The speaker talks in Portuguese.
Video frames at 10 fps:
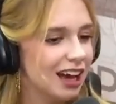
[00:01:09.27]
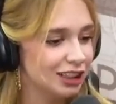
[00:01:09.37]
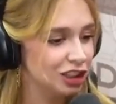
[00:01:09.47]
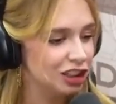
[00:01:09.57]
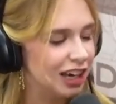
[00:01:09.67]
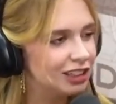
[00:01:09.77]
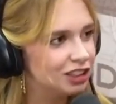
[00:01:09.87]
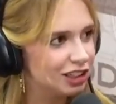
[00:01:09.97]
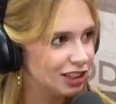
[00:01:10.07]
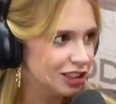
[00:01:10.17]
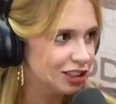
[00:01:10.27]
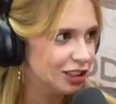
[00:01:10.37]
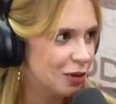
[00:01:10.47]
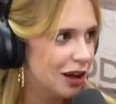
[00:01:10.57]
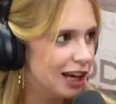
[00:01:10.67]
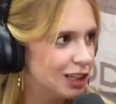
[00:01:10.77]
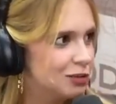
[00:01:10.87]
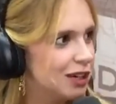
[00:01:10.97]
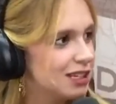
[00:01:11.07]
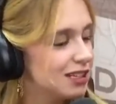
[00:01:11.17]
A gente acha que a gente deu match,
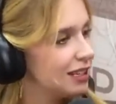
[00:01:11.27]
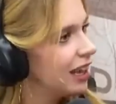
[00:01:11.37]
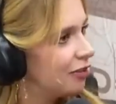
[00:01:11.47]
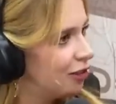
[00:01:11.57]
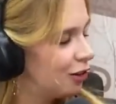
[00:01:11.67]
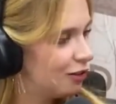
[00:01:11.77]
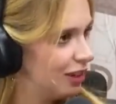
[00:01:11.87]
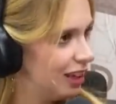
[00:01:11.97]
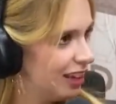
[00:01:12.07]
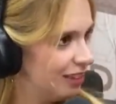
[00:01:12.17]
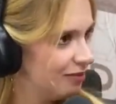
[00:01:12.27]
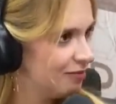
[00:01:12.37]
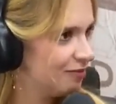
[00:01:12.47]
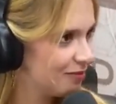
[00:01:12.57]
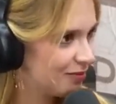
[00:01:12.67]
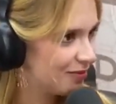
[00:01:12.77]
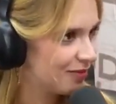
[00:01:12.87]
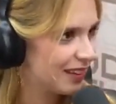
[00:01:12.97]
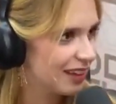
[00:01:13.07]
mas ninguém falou com ninguém. Tá.